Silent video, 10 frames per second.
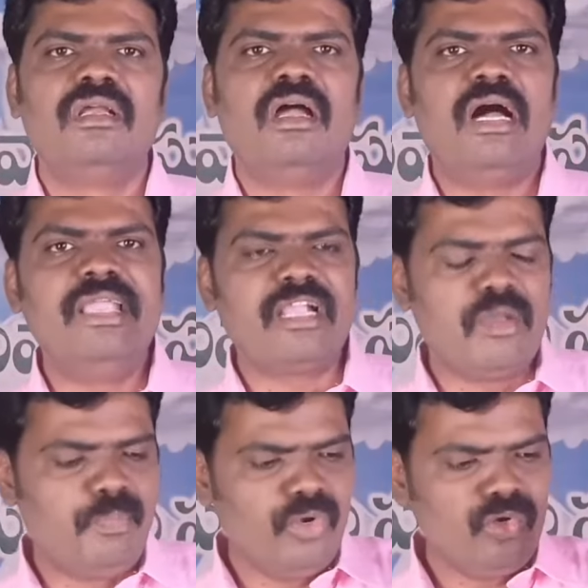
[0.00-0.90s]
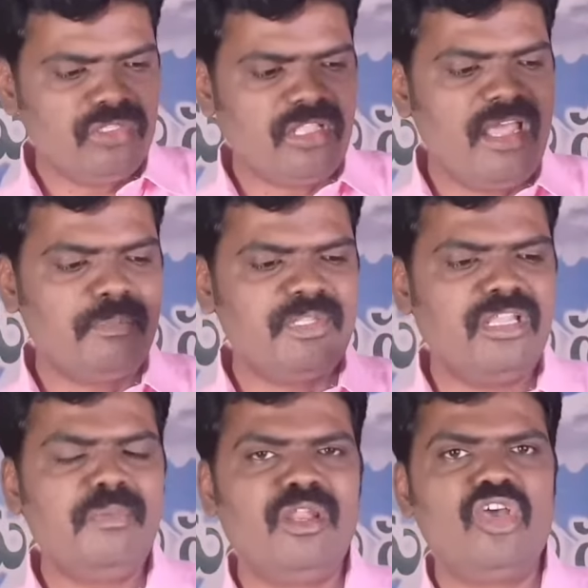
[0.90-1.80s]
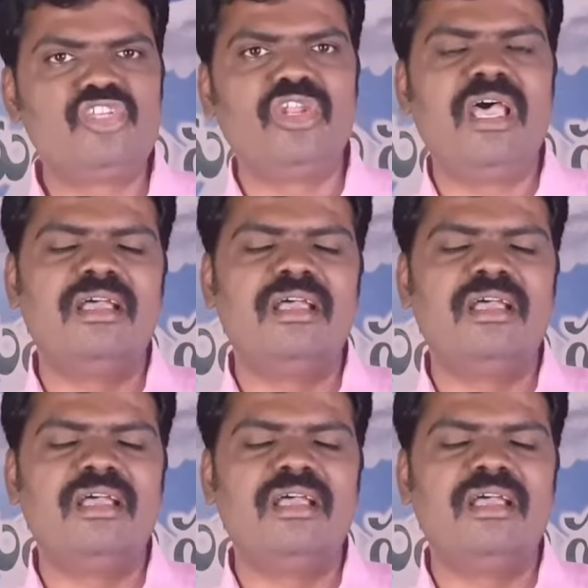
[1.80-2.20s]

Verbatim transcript: ఆ యొక్క పునరుత్నపు దినపు రోజున